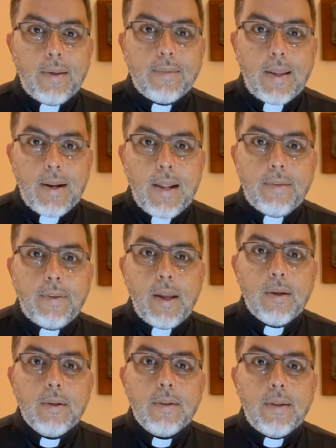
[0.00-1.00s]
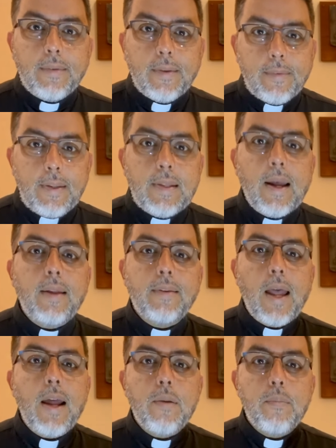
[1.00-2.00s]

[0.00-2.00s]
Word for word: de esa iglesia necesitas estar